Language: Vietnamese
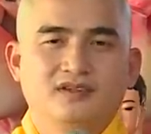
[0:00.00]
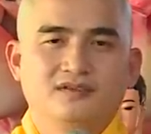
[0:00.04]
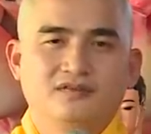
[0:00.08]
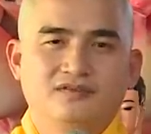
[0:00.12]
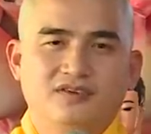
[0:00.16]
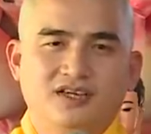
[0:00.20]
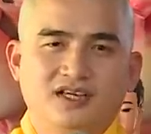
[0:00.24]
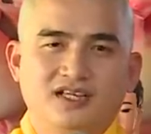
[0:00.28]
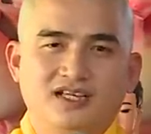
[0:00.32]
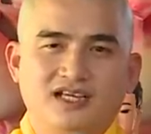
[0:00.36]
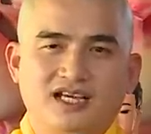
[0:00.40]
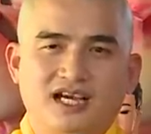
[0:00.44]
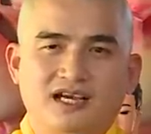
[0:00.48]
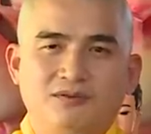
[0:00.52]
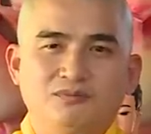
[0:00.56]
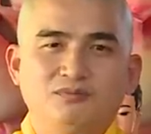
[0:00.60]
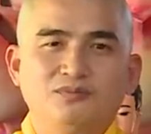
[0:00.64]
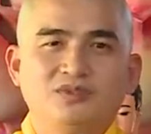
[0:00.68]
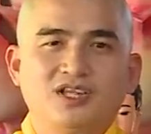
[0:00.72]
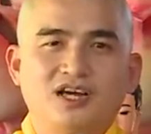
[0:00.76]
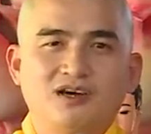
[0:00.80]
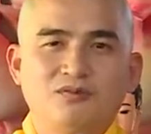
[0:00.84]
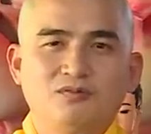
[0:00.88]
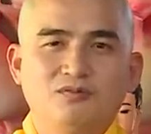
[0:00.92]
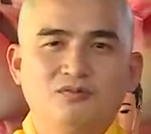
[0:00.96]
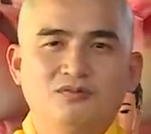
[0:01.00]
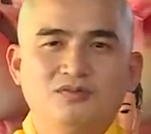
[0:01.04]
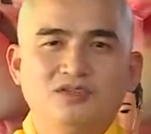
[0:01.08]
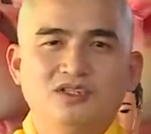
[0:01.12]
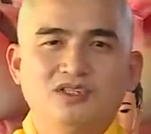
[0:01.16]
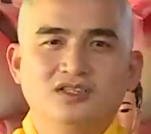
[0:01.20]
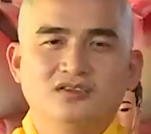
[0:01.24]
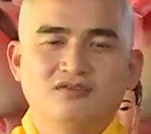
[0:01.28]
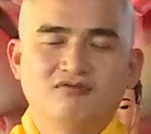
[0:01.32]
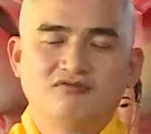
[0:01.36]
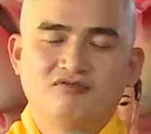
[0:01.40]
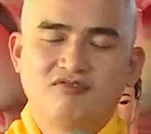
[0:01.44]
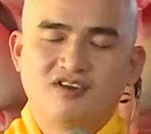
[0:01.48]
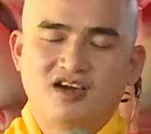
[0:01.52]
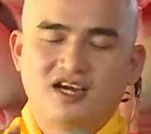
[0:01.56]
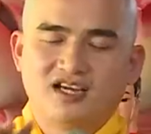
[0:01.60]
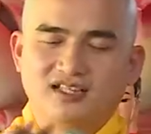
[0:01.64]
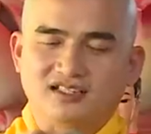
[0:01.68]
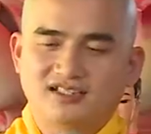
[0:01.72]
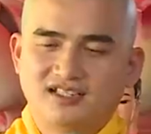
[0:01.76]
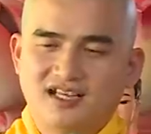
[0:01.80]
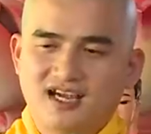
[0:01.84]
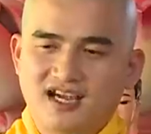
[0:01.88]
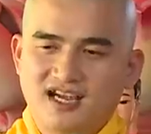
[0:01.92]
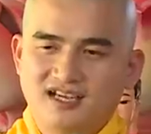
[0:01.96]
phải cảm thông và
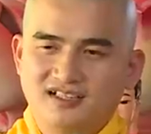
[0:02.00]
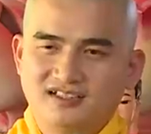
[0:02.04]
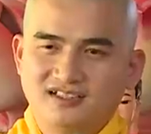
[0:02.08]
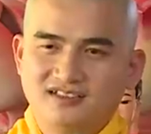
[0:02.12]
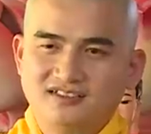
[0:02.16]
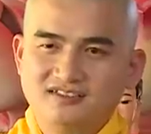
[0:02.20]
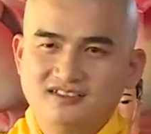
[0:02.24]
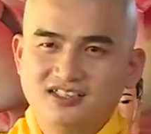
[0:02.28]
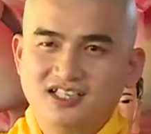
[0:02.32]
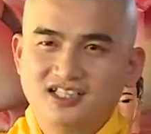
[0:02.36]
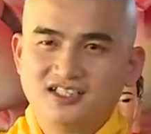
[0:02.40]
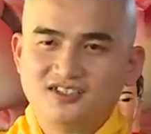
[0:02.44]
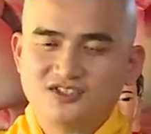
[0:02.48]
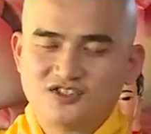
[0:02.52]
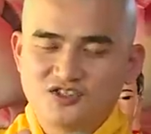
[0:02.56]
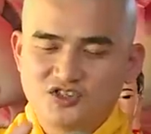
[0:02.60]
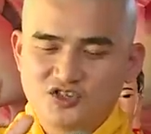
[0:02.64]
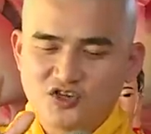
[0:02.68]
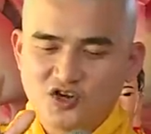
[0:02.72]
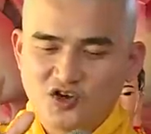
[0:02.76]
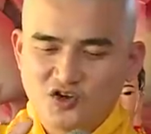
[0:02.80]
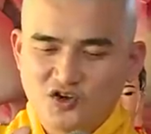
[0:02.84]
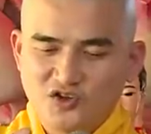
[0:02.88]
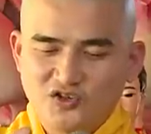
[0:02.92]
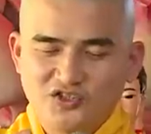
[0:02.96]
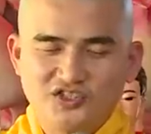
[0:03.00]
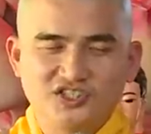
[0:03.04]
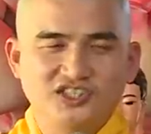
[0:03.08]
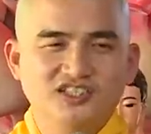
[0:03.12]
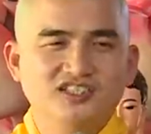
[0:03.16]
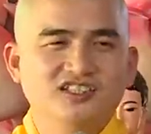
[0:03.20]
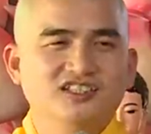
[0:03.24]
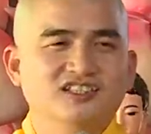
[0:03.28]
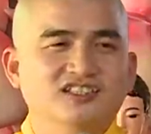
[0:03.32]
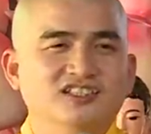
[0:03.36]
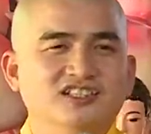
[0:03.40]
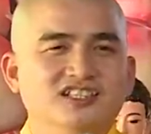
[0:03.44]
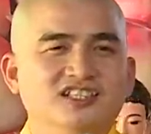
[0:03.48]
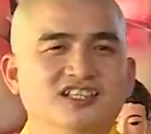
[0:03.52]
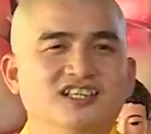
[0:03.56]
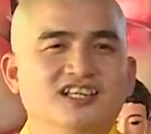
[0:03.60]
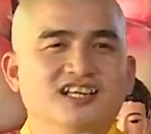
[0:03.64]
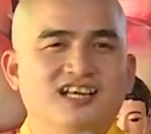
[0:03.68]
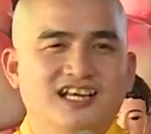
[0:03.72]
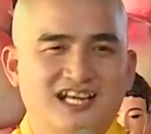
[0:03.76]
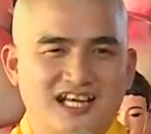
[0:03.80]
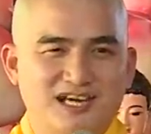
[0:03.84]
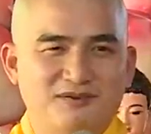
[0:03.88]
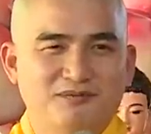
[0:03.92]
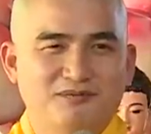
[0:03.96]
tha thứ hết cho những người
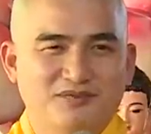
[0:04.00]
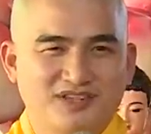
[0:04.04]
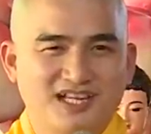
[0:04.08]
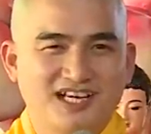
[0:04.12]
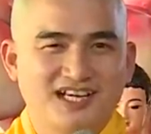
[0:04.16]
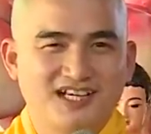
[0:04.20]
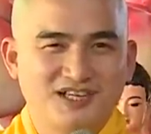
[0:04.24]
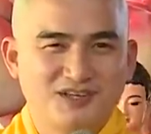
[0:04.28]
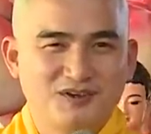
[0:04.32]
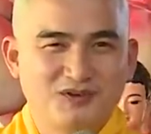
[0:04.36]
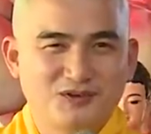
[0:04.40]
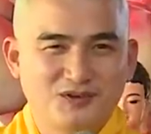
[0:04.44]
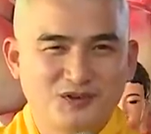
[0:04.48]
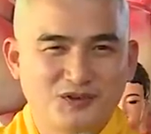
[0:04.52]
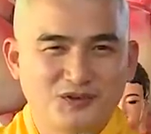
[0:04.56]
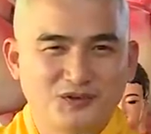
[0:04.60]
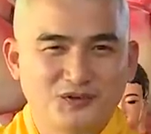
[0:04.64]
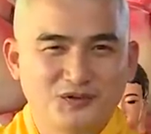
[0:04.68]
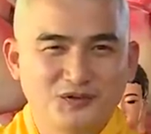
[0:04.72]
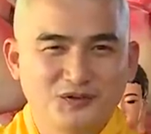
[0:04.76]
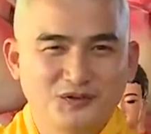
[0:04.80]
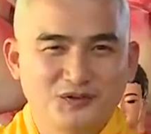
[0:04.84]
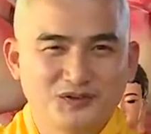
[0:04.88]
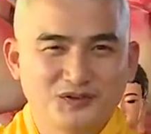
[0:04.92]
làm ta đau khổ,